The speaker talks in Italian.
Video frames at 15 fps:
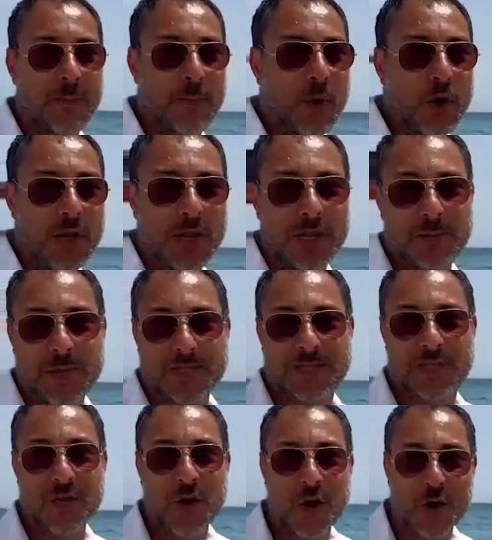poi
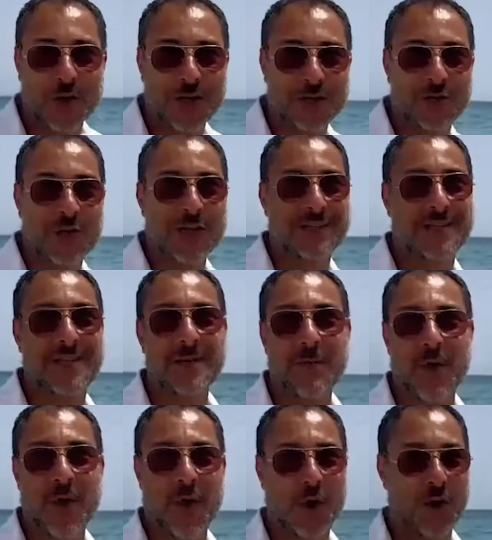l'animazione, c'è
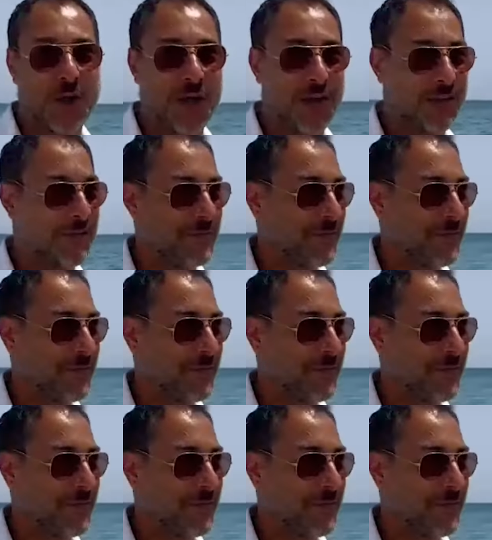Simone.